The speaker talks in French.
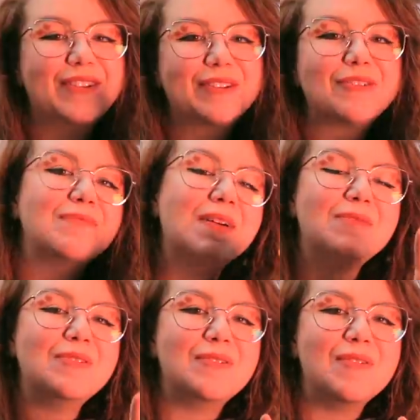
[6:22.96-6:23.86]
on retrouve
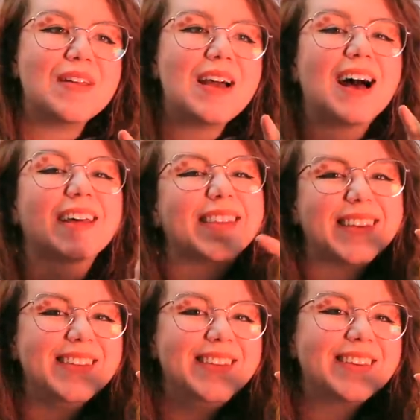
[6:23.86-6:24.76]
même le, un
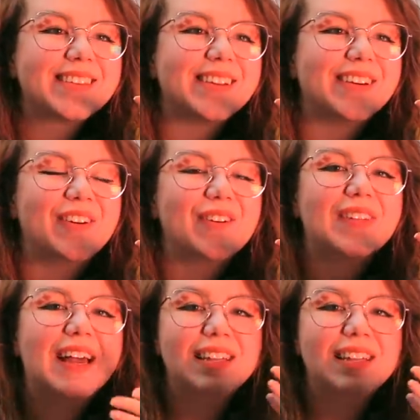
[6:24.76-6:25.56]
TEDx euh, à